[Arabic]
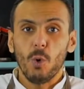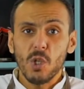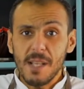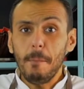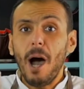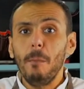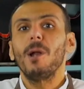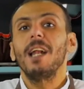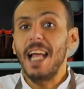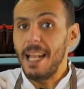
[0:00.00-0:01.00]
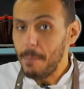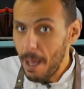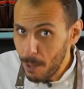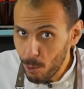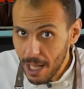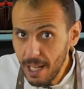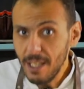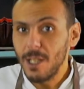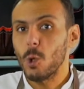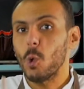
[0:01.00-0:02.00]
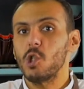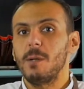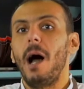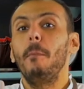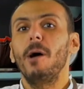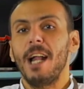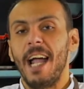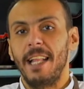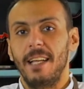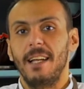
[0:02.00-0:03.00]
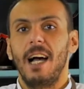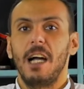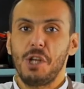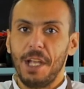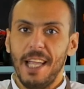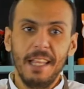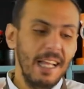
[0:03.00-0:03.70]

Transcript: الرز المعمر اللي احنا بنعمله ده رز معمر حادق عشان